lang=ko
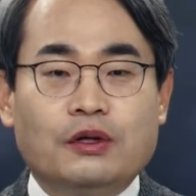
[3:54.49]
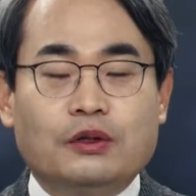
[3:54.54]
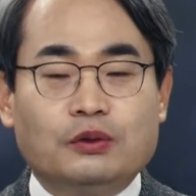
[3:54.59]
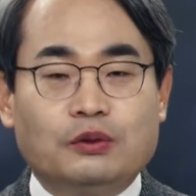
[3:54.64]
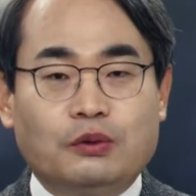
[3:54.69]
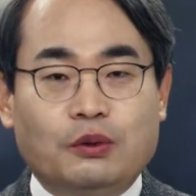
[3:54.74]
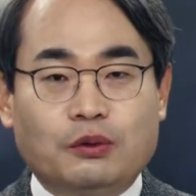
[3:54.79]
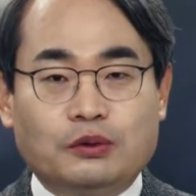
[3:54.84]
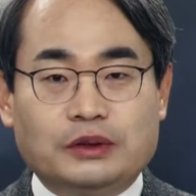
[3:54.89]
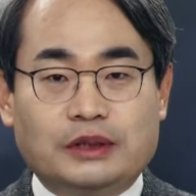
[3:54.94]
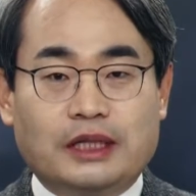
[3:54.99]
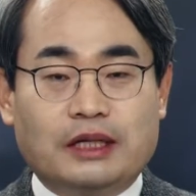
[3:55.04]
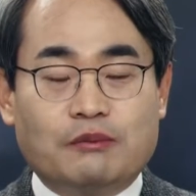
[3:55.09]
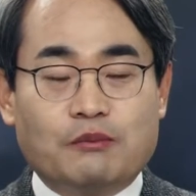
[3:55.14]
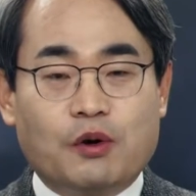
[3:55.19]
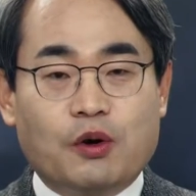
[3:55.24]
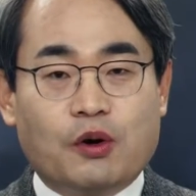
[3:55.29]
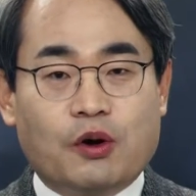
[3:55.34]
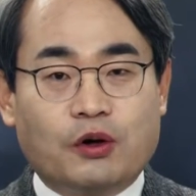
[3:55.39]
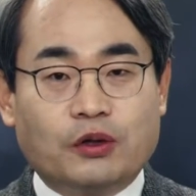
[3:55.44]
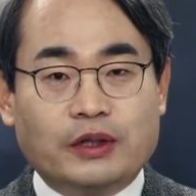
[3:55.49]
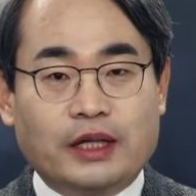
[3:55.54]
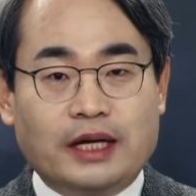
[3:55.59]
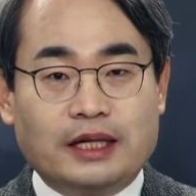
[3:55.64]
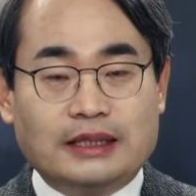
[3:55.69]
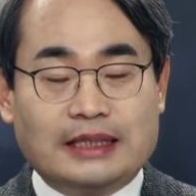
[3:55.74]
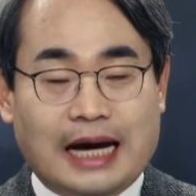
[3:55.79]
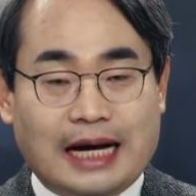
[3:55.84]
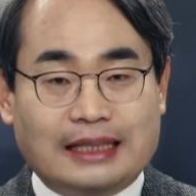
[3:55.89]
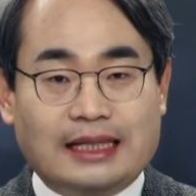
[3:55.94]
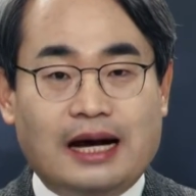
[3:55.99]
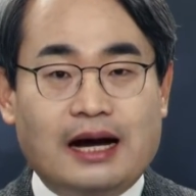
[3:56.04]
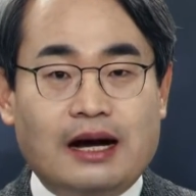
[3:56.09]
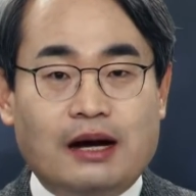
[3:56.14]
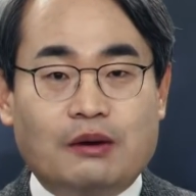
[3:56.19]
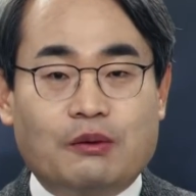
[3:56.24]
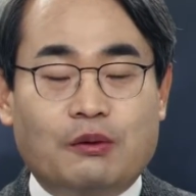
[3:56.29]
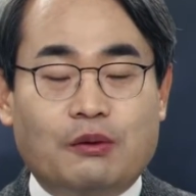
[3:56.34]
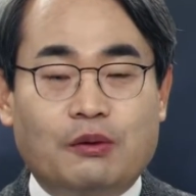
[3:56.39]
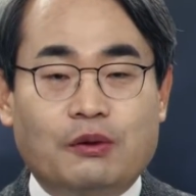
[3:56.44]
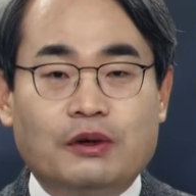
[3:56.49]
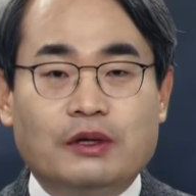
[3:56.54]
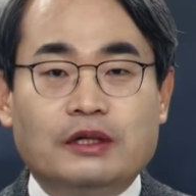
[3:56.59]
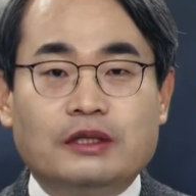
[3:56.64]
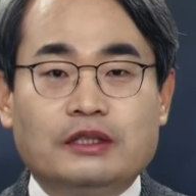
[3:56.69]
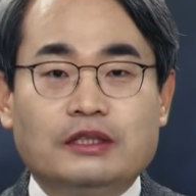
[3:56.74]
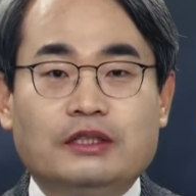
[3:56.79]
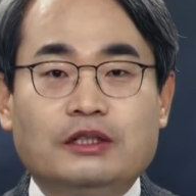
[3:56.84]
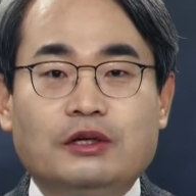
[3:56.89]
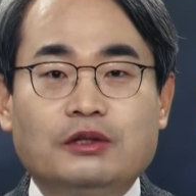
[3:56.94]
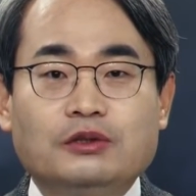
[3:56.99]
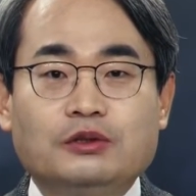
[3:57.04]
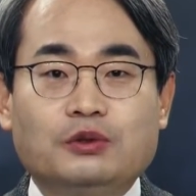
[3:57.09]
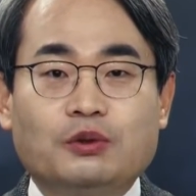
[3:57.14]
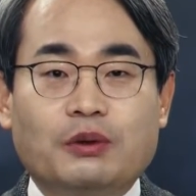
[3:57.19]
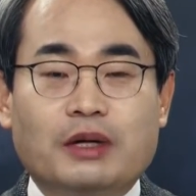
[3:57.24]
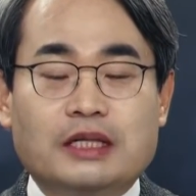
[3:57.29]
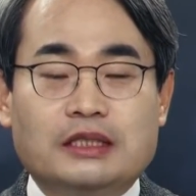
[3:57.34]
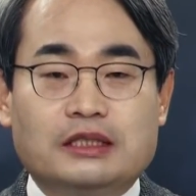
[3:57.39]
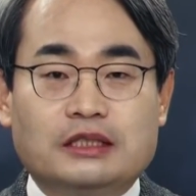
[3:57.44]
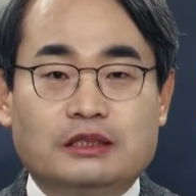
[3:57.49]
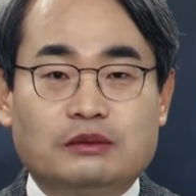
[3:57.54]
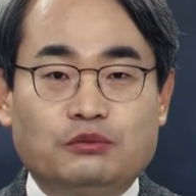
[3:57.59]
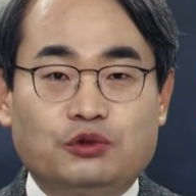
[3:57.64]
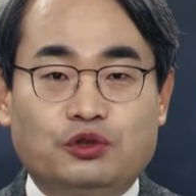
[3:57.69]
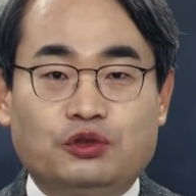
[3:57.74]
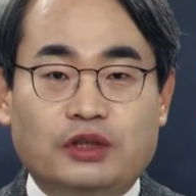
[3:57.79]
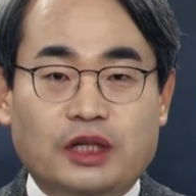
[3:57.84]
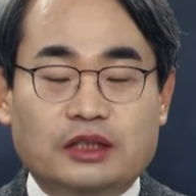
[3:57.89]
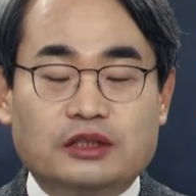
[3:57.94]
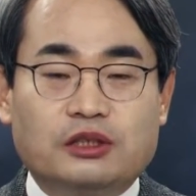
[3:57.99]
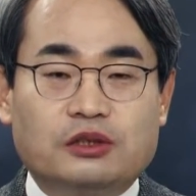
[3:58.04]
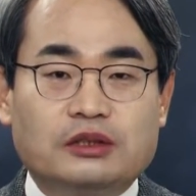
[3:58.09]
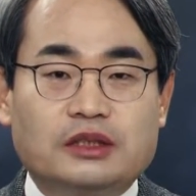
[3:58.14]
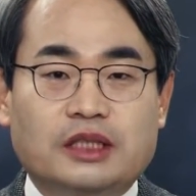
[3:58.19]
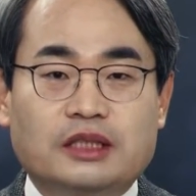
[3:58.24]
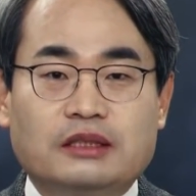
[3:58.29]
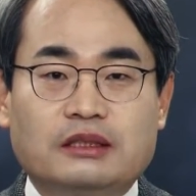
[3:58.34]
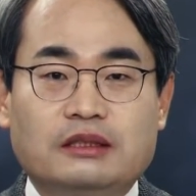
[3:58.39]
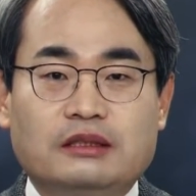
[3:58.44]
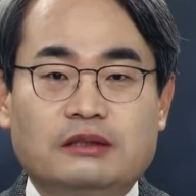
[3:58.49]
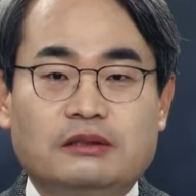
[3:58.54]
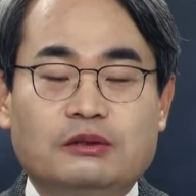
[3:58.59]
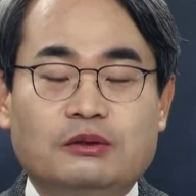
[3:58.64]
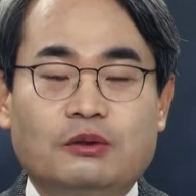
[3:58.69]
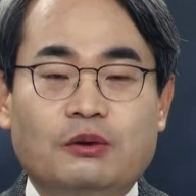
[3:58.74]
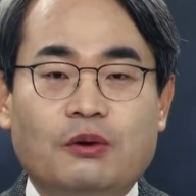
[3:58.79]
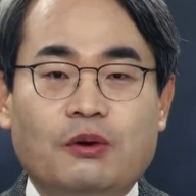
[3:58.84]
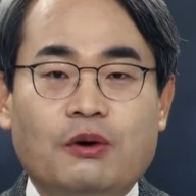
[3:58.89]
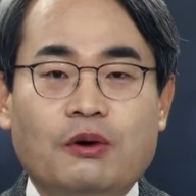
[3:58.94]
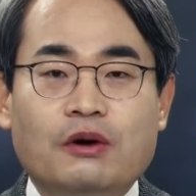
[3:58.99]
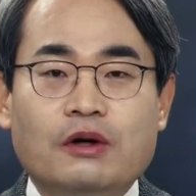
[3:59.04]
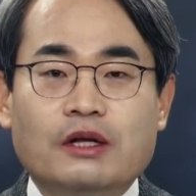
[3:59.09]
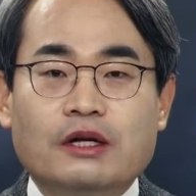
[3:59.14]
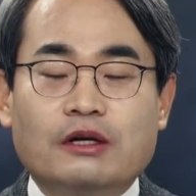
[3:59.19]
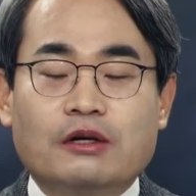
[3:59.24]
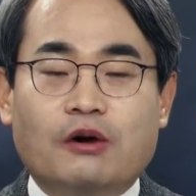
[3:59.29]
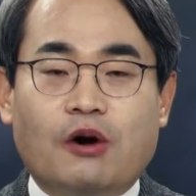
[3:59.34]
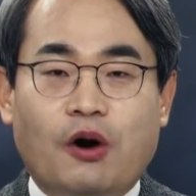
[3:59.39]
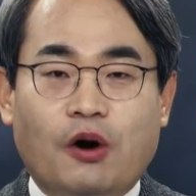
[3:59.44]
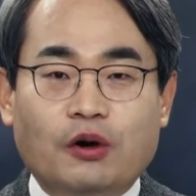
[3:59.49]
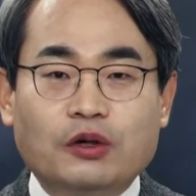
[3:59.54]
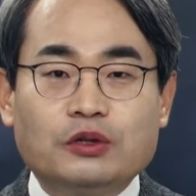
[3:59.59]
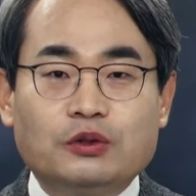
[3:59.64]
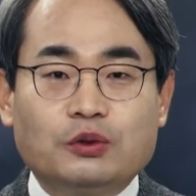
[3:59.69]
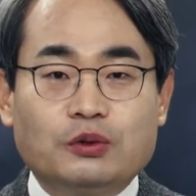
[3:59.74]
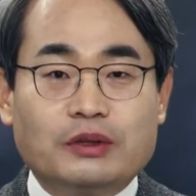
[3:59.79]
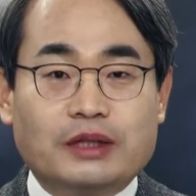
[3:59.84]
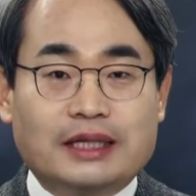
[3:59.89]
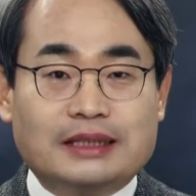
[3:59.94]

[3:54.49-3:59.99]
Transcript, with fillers: 또 이제 뭐 거대 야당하고 이런 쪽에 지금 주택 정책들도 거의 또 이렇게